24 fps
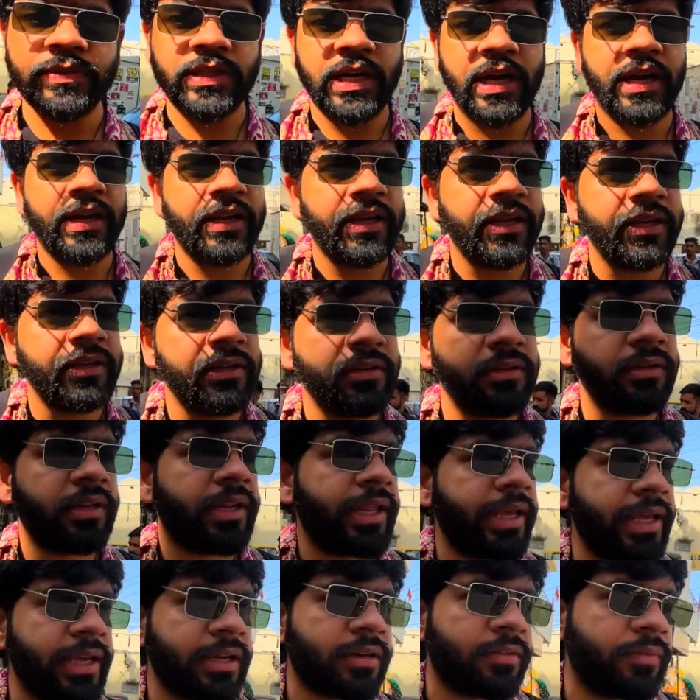जा रहे हैं
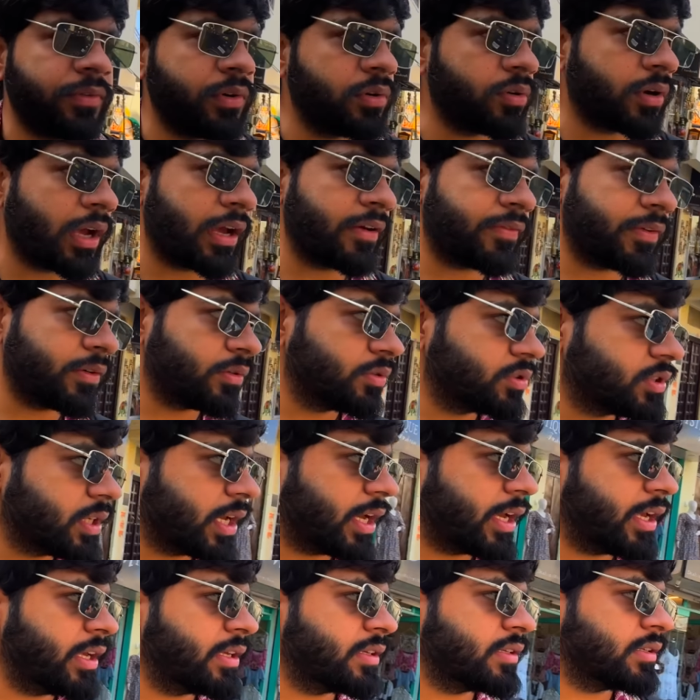लेक व्यू कैफे कुछ
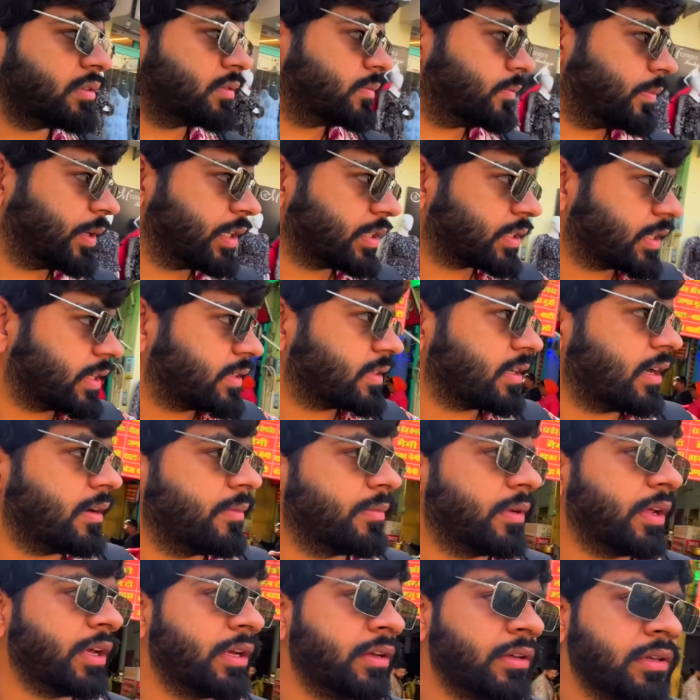है ब्रिज के
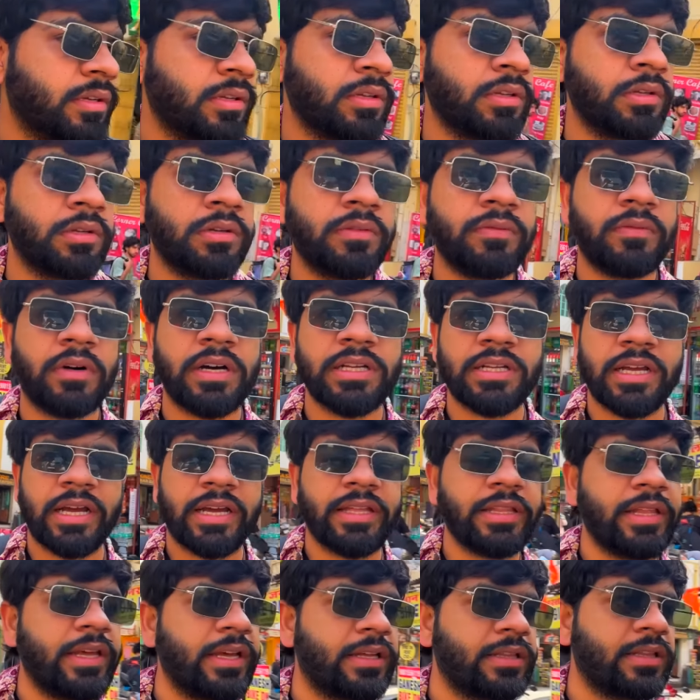सामने ही वहाँ
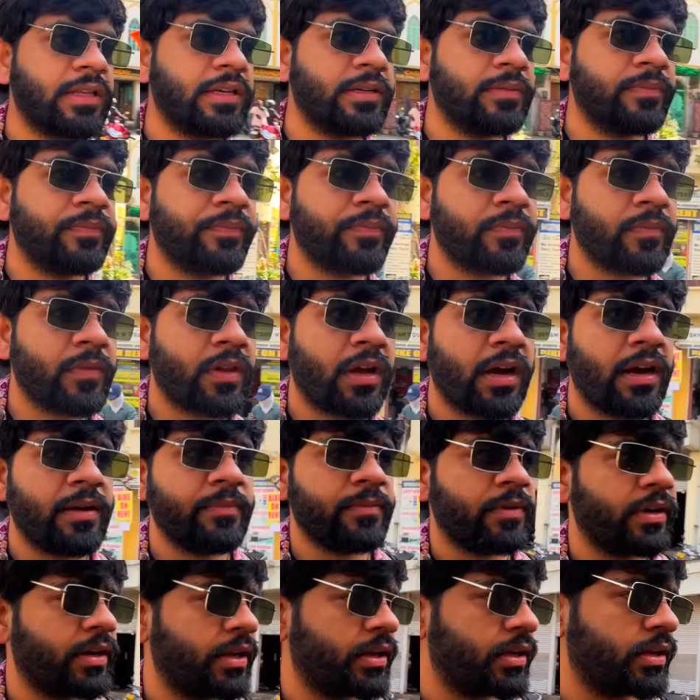जाके देखते हैं
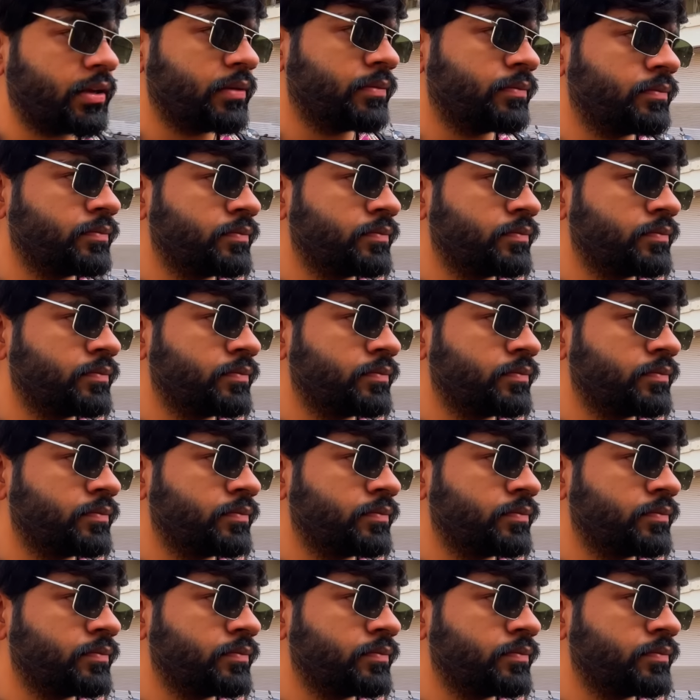काम करेंगे